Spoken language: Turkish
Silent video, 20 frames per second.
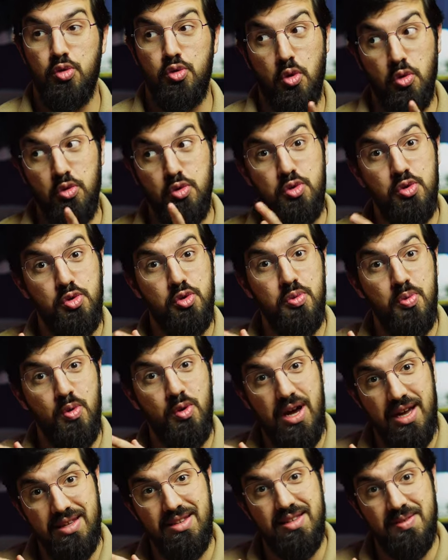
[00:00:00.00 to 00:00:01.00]
Sonsuzu
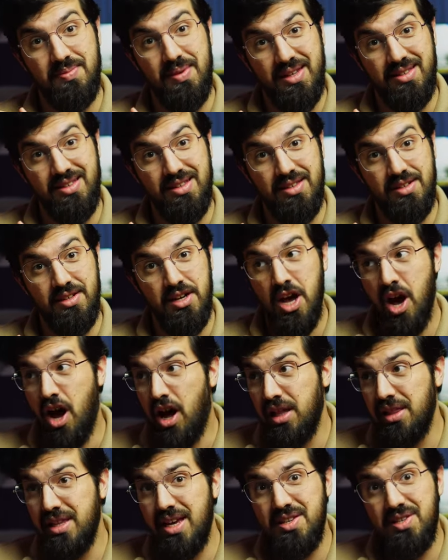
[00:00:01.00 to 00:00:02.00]
murad etmektedir.
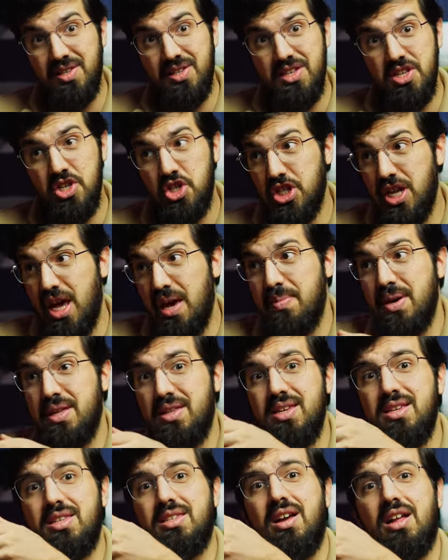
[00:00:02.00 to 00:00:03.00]
Allah sizin için
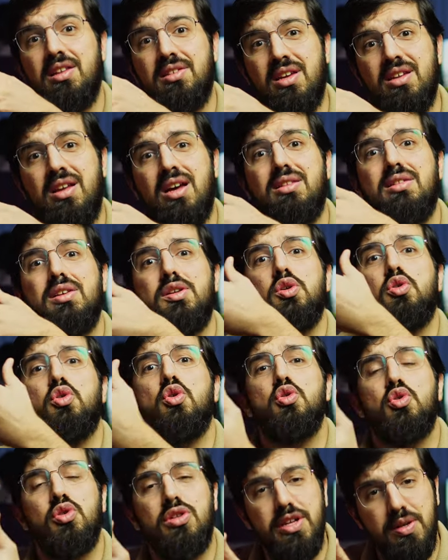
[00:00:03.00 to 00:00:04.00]
ebedi saltanatları,
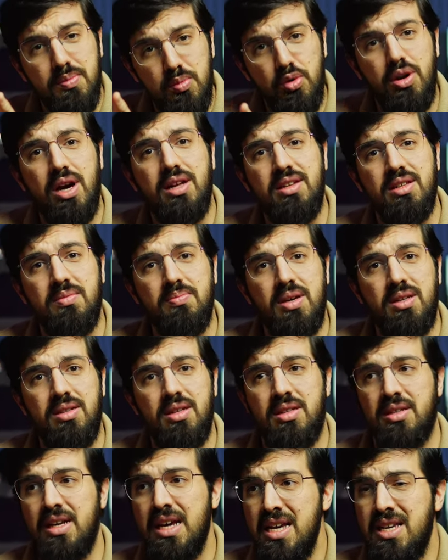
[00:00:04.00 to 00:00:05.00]
köşkleri murad
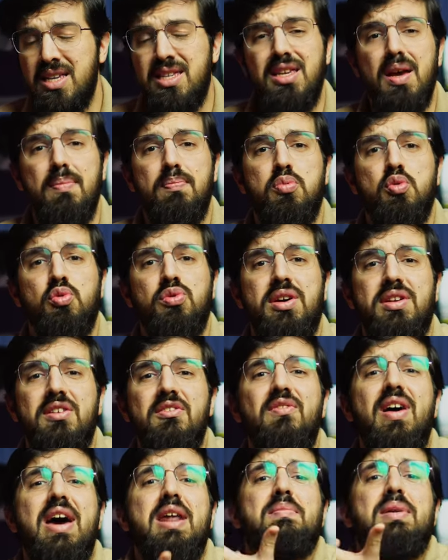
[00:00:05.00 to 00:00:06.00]
etmektedir. Size
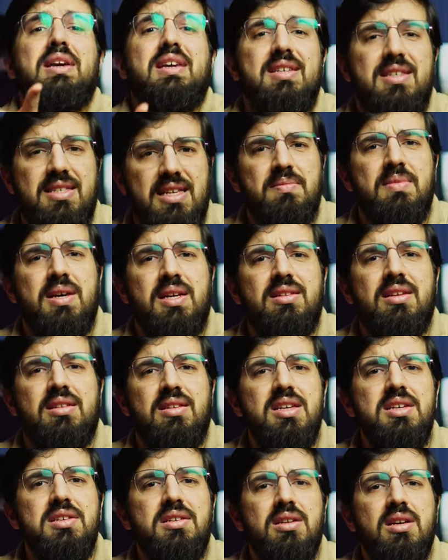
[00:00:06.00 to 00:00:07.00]
bunları vermek
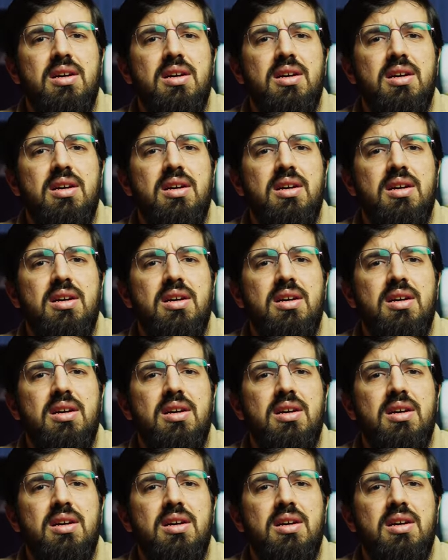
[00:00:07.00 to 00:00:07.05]
istemektedir.